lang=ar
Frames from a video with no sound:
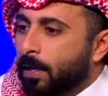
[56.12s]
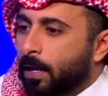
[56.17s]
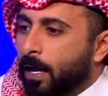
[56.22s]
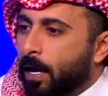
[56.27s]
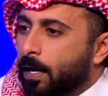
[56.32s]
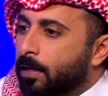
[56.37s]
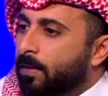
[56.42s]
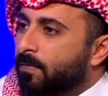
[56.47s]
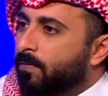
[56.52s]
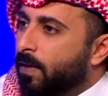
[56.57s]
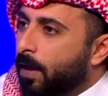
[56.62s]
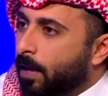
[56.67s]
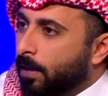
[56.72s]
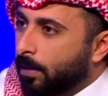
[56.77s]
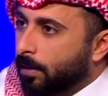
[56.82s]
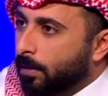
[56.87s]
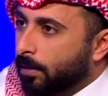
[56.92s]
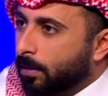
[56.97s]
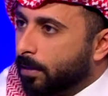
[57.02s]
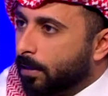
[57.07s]
هل
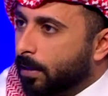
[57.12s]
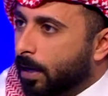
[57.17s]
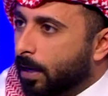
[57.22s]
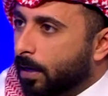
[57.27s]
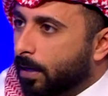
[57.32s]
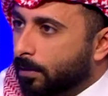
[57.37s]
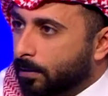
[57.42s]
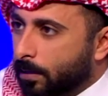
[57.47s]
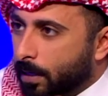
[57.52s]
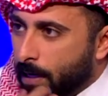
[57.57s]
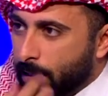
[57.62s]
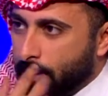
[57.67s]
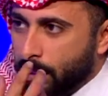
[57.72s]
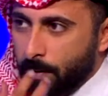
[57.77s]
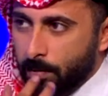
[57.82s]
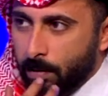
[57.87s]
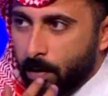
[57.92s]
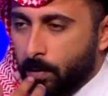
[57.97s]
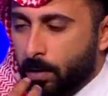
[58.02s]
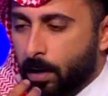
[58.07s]
ينفعني طريقه
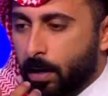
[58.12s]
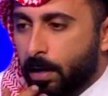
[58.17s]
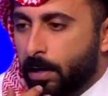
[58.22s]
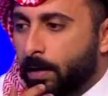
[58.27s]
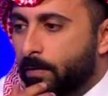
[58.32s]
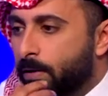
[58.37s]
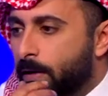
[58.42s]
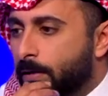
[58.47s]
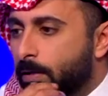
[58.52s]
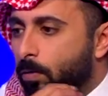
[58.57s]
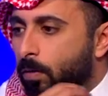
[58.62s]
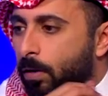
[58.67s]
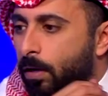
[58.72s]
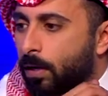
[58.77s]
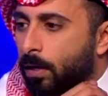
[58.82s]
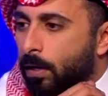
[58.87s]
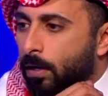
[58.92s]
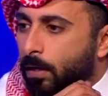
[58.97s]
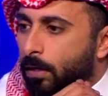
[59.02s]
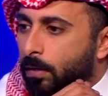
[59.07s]
لعبه او لا احنا في نادي
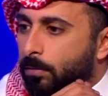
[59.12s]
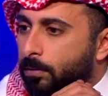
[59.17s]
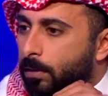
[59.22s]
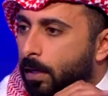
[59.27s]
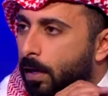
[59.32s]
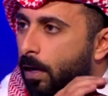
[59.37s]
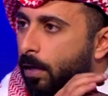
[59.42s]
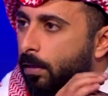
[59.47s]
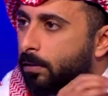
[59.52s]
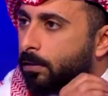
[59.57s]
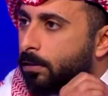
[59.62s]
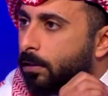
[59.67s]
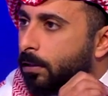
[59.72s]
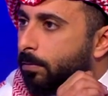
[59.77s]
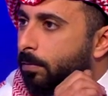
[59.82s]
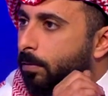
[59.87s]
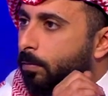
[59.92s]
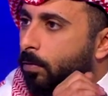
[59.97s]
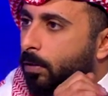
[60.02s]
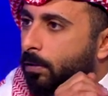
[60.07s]
الوكره بصراحه
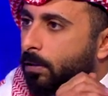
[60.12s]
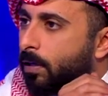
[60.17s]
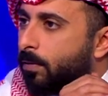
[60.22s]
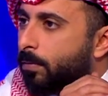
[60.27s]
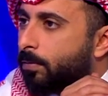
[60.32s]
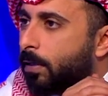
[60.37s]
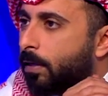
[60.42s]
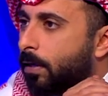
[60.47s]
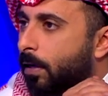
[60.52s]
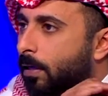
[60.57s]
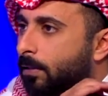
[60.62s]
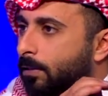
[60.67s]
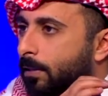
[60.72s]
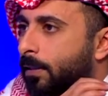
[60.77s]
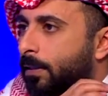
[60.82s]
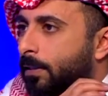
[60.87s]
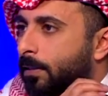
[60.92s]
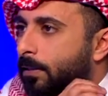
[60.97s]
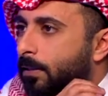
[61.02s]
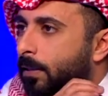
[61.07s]
نجيب المحترف بطريقه
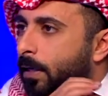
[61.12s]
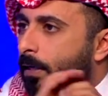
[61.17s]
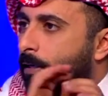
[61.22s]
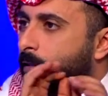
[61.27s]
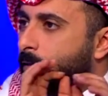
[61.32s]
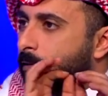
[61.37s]
صحيه